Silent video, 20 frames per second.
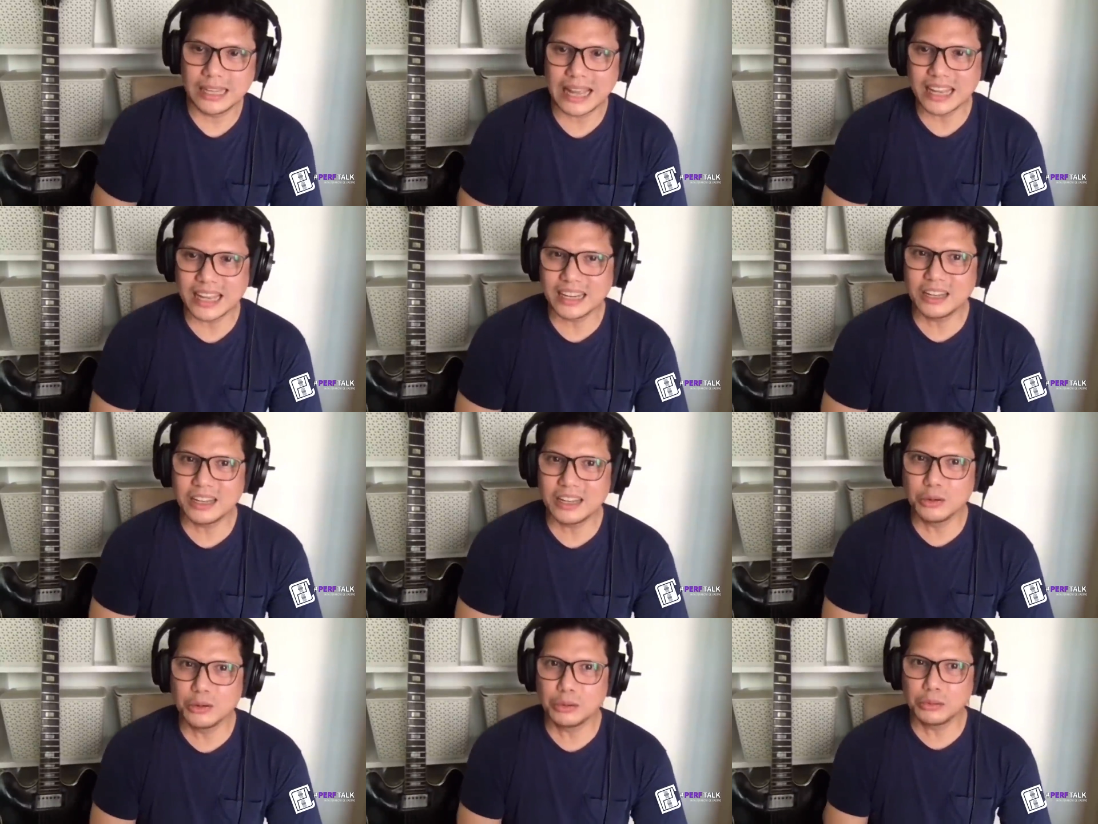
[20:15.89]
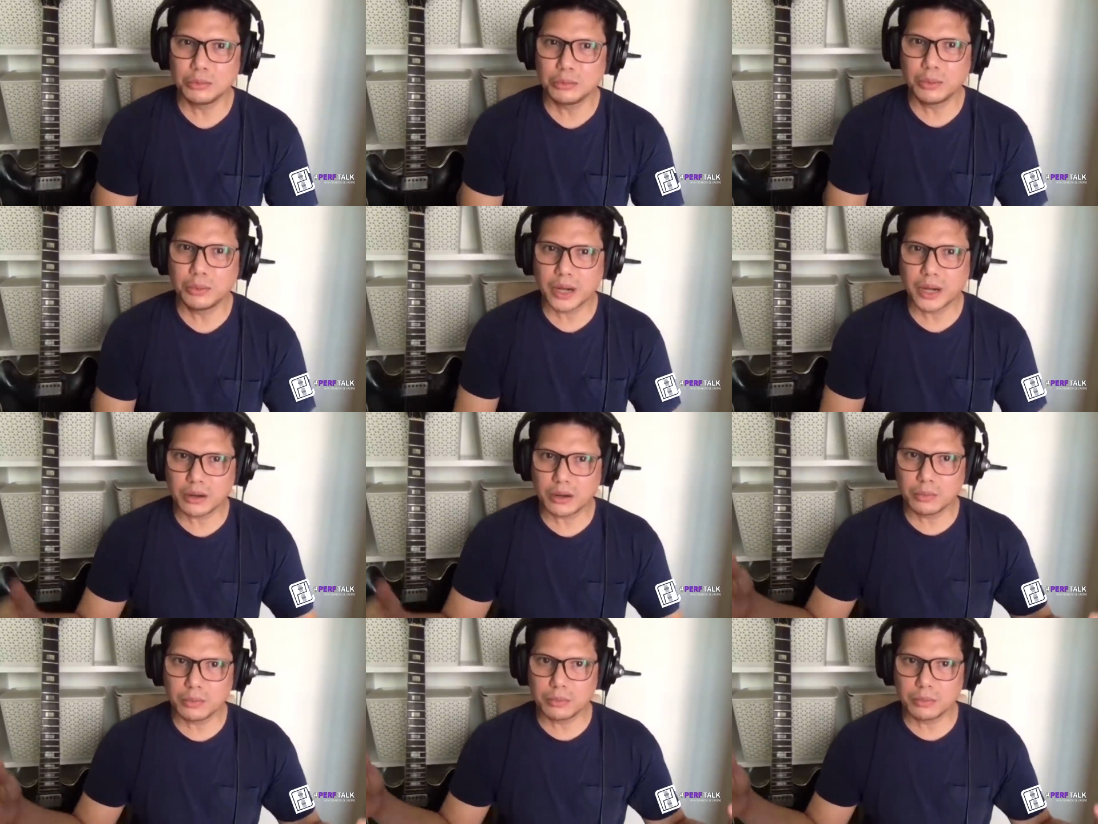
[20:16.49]
he kind of knew
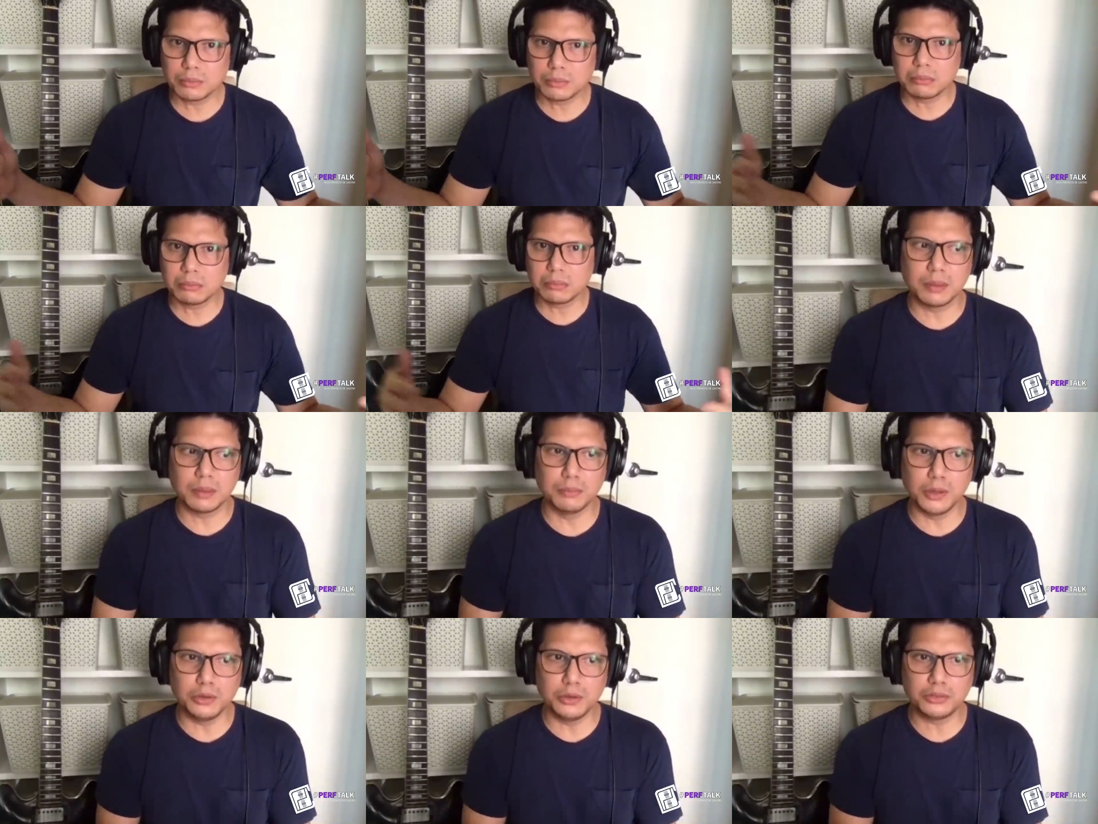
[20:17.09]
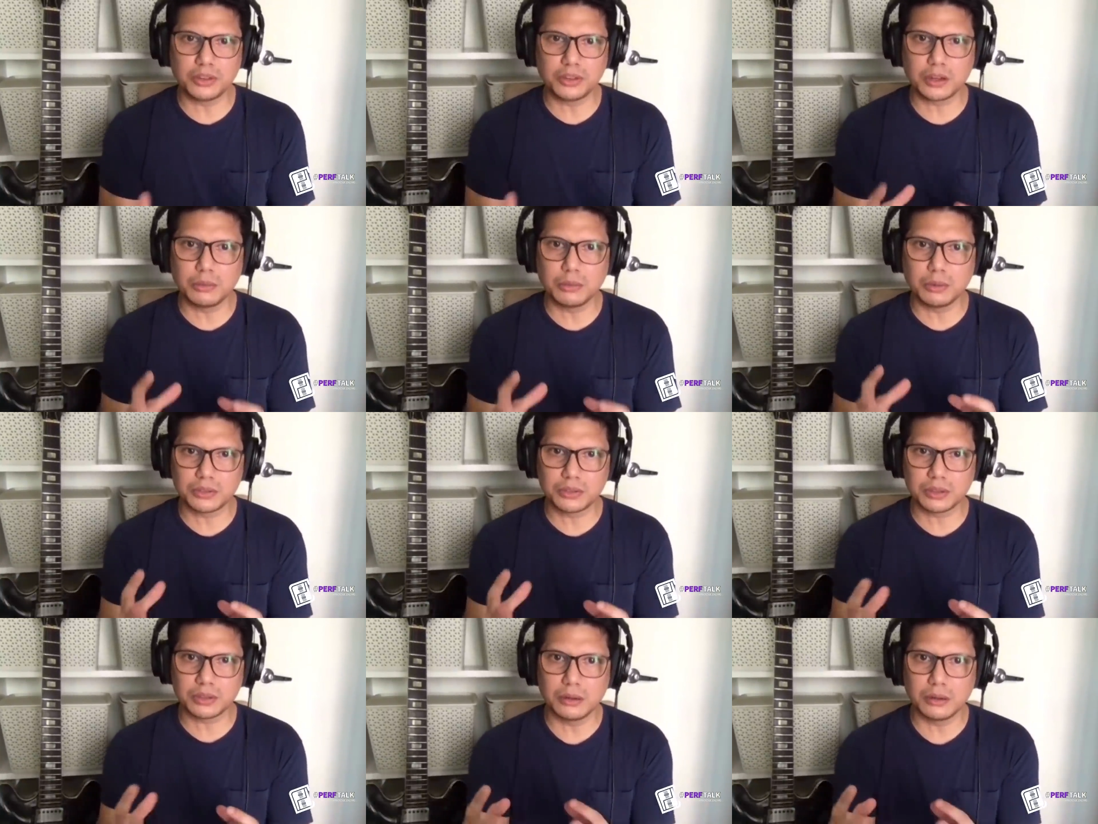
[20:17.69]
where the music
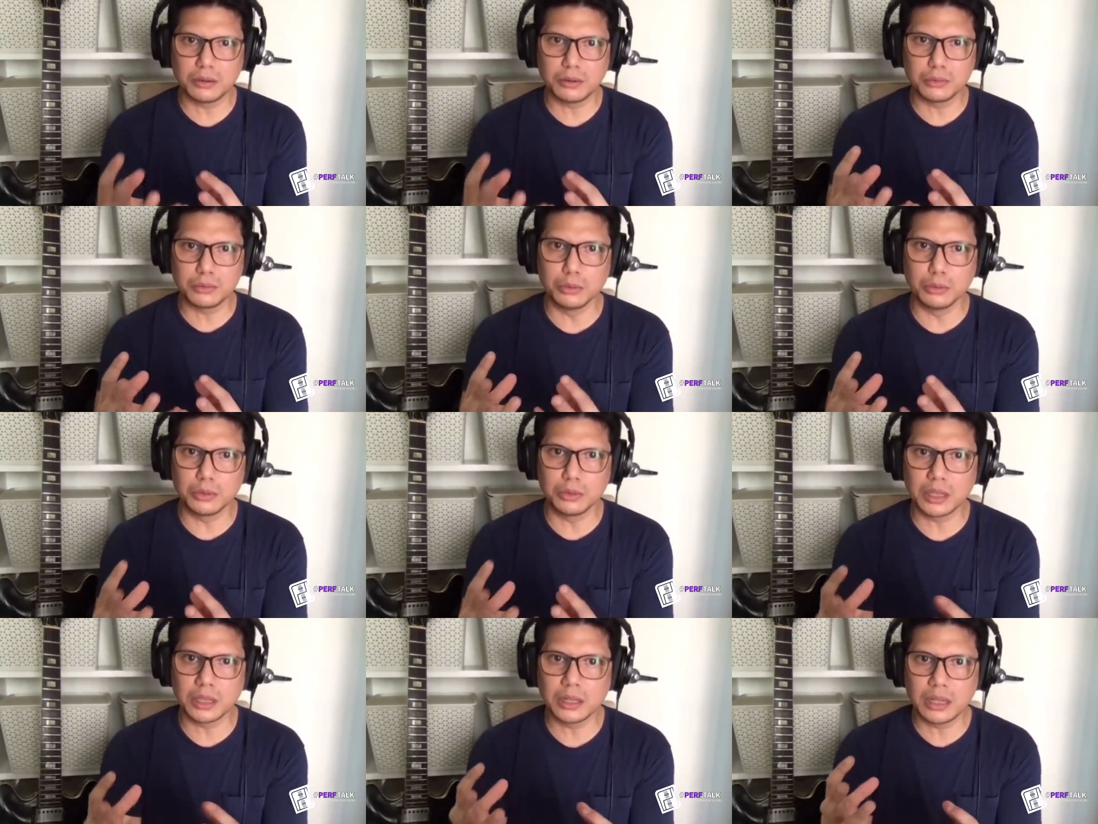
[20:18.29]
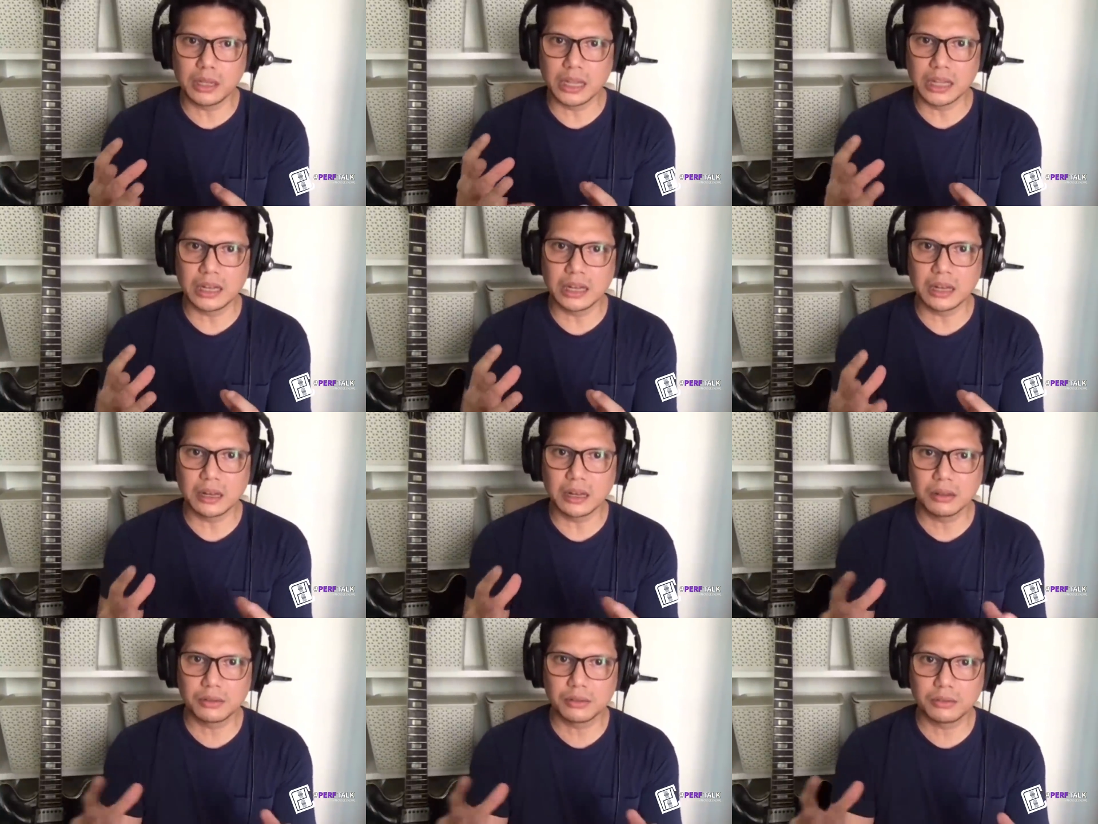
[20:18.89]
was ano rooted
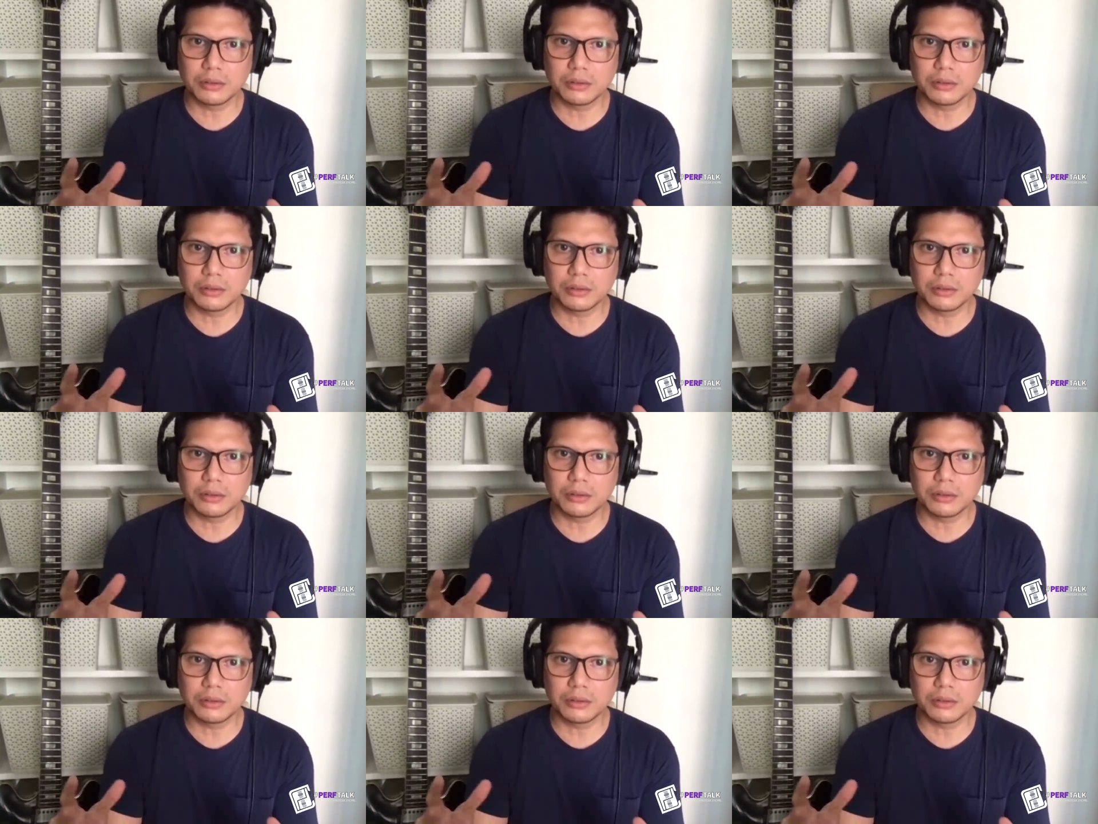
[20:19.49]
in.